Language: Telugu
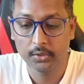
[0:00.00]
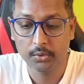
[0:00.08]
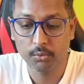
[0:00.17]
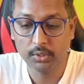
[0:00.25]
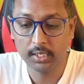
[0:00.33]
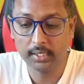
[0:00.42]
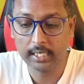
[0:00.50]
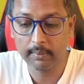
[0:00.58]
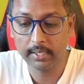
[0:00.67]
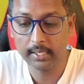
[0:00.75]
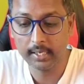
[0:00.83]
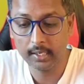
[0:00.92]
నూట
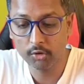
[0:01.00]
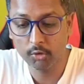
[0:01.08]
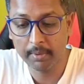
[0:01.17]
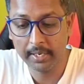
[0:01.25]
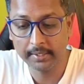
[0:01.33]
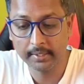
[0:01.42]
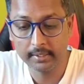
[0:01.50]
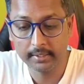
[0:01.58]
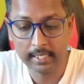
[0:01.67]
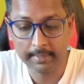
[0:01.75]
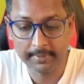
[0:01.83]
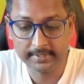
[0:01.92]
నలభై నాలుగు పాయింట్
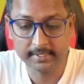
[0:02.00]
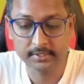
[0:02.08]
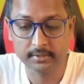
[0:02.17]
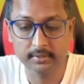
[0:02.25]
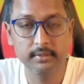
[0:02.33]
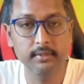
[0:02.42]
యాభై సెన్స్